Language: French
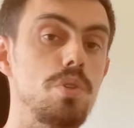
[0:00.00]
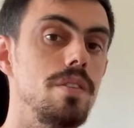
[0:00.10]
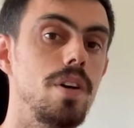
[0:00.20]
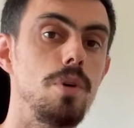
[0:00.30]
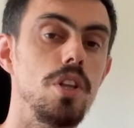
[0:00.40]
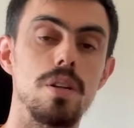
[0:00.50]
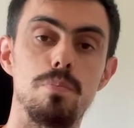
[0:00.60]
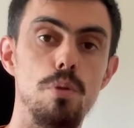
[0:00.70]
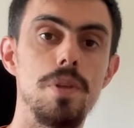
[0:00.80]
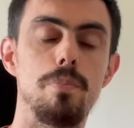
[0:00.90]
c'est vraiment dans les
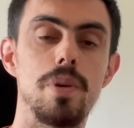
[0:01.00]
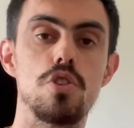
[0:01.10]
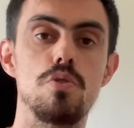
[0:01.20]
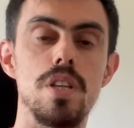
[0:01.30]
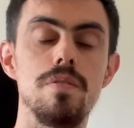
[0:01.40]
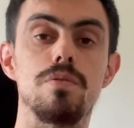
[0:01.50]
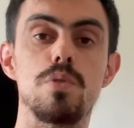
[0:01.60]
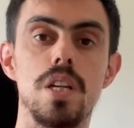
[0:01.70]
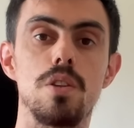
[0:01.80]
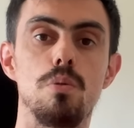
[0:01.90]
premières pages du livre,
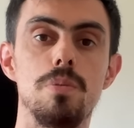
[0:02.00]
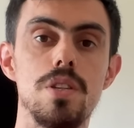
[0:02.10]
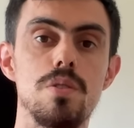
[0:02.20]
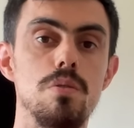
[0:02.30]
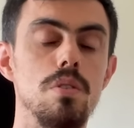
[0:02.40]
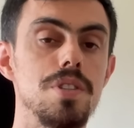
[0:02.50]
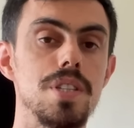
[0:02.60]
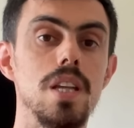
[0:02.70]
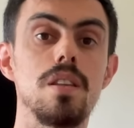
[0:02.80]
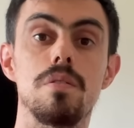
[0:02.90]
vous allez tomber sur
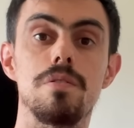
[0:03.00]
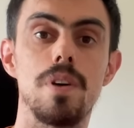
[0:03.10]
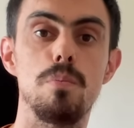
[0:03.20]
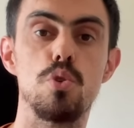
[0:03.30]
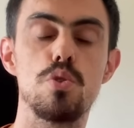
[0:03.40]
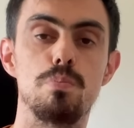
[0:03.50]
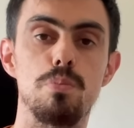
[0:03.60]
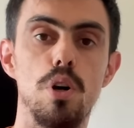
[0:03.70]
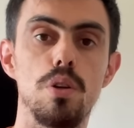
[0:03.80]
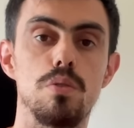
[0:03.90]
cette fameuse
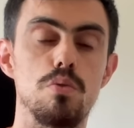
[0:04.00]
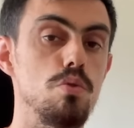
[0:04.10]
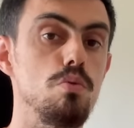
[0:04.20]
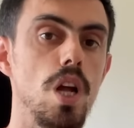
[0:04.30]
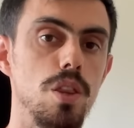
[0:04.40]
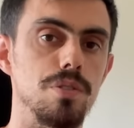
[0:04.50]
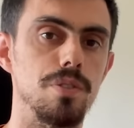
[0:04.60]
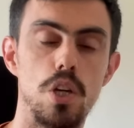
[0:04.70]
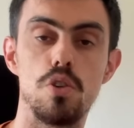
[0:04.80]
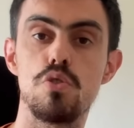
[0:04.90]
porte du What the
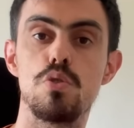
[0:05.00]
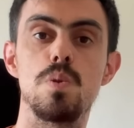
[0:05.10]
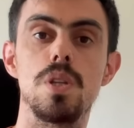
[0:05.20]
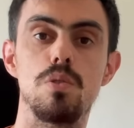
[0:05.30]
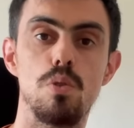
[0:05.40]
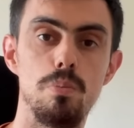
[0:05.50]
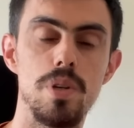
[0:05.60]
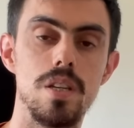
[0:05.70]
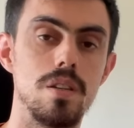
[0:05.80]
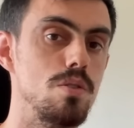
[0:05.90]
fuck. Quand je suis
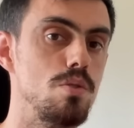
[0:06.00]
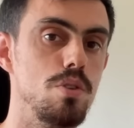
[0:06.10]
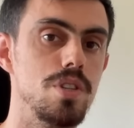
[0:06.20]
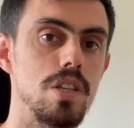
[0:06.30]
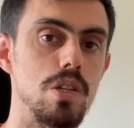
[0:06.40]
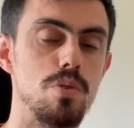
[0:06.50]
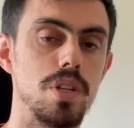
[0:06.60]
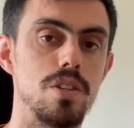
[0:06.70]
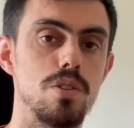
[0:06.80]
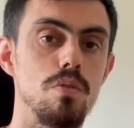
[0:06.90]
tombé sur cette
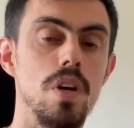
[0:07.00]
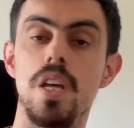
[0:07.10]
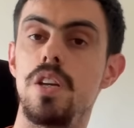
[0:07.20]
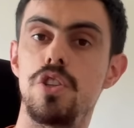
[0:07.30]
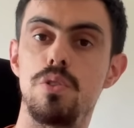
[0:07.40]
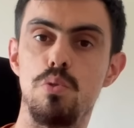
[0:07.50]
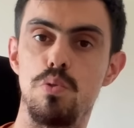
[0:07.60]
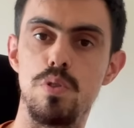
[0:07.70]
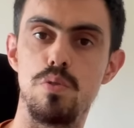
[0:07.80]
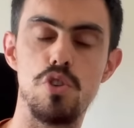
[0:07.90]
illustration, j'ai tout de
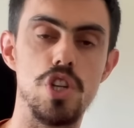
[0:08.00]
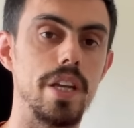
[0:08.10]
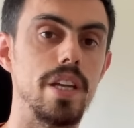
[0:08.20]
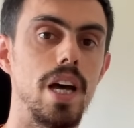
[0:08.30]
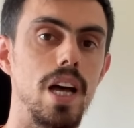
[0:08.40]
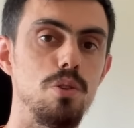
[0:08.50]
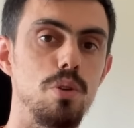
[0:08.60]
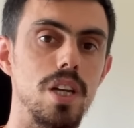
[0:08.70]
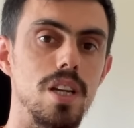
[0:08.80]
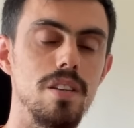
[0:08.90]
suite su que j'allais
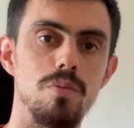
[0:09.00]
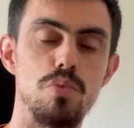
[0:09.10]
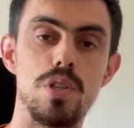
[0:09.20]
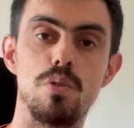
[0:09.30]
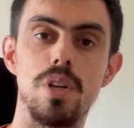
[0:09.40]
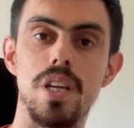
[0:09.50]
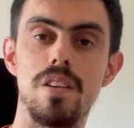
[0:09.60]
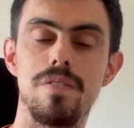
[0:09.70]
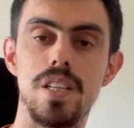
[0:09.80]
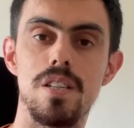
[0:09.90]
adorer le livre, puisque
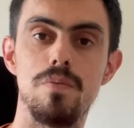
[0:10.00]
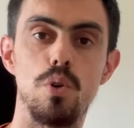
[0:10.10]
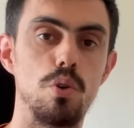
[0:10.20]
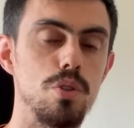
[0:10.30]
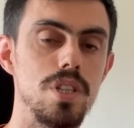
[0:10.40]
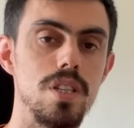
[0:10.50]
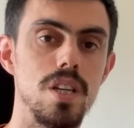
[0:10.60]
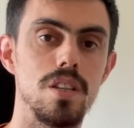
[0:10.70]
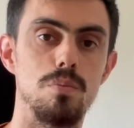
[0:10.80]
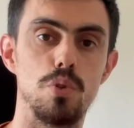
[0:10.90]
effectivement au
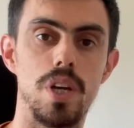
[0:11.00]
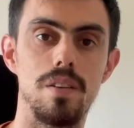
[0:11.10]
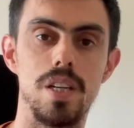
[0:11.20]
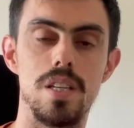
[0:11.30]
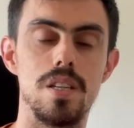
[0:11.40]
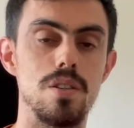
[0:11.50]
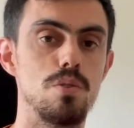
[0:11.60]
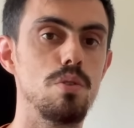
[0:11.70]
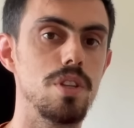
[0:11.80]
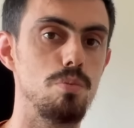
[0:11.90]
quotidien dans mon travail et
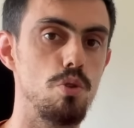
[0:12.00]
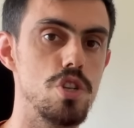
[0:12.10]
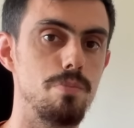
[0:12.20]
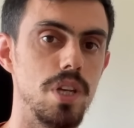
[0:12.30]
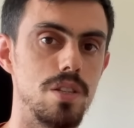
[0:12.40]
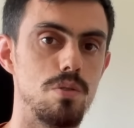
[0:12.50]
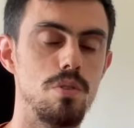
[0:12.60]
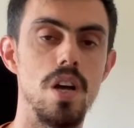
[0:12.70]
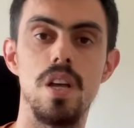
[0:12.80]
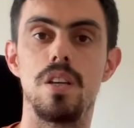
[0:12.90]
sur des projets
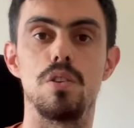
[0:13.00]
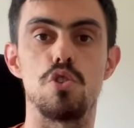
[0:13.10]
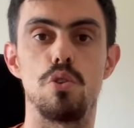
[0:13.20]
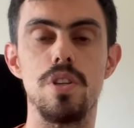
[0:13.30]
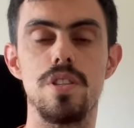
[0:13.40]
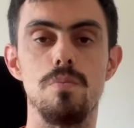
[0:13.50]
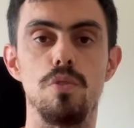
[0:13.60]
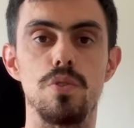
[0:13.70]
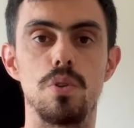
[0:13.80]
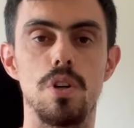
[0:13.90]
perso, quand je relisais
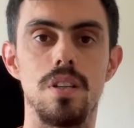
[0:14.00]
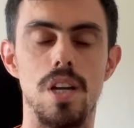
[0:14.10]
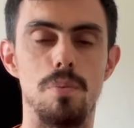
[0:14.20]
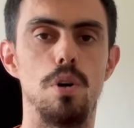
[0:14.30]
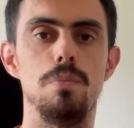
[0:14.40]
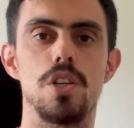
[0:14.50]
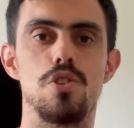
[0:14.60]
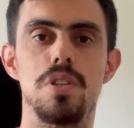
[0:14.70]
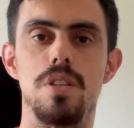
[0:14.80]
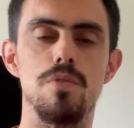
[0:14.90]
mon vieux code, la première
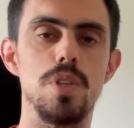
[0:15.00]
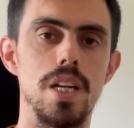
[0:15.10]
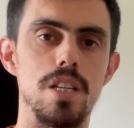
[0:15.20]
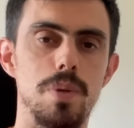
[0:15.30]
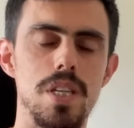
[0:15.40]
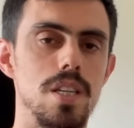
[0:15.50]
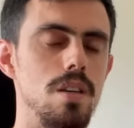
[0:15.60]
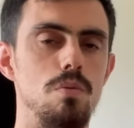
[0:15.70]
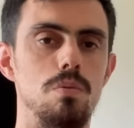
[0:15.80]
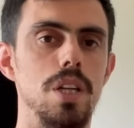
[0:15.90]
chose qui me venait à l'esprit
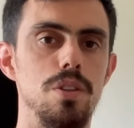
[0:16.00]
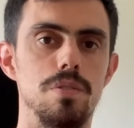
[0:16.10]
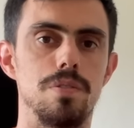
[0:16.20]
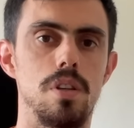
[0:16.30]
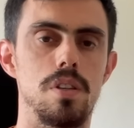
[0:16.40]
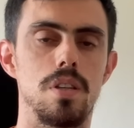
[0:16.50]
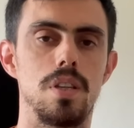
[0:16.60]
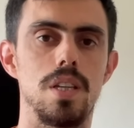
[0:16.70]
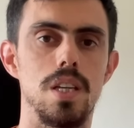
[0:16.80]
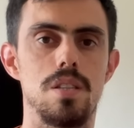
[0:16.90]
c'est What the fuck
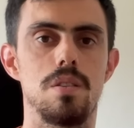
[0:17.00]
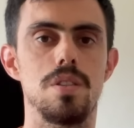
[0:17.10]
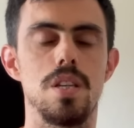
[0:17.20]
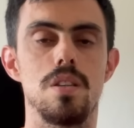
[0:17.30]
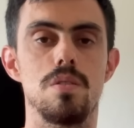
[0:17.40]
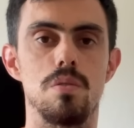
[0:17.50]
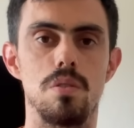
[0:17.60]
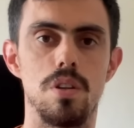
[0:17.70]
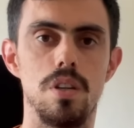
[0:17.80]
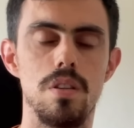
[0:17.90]
qu'est-ce que c'est que ce
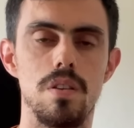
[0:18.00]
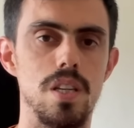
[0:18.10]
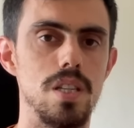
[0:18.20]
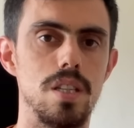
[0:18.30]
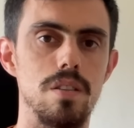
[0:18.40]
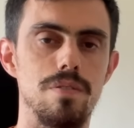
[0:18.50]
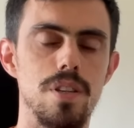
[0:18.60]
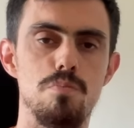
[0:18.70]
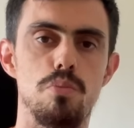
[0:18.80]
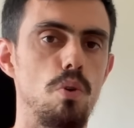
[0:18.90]
code, qu'est-ce qu'il
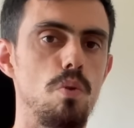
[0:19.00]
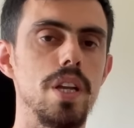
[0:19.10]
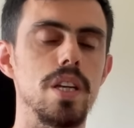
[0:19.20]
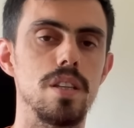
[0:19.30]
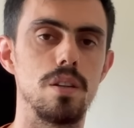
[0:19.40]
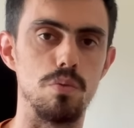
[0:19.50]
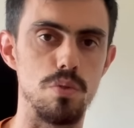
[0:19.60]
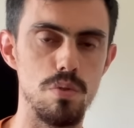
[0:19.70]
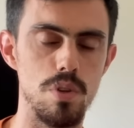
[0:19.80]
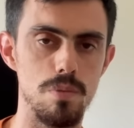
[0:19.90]
fait, pourquoi il a été
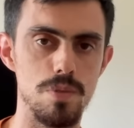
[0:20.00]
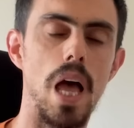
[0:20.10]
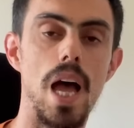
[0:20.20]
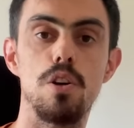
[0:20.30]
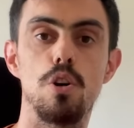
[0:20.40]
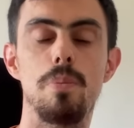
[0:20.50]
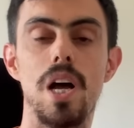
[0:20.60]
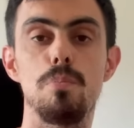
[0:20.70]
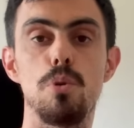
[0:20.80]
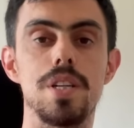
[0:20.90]
conçu comme ça. Alors
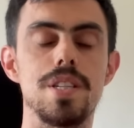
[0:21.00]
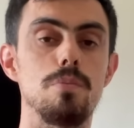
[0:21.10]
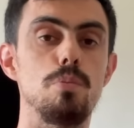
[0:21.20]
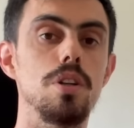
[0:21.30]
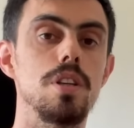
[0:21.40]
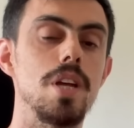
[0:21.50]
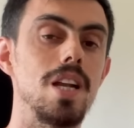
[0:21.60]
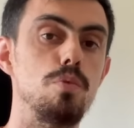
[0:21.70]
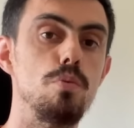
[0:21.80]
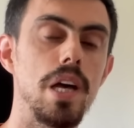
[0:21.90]
par rapport à cette porte, eh bien
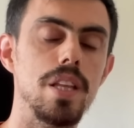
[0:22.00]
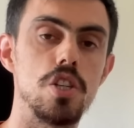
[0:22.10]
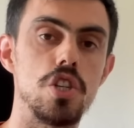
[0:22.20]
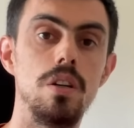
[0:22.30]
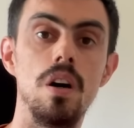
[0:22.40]
la plupart des gens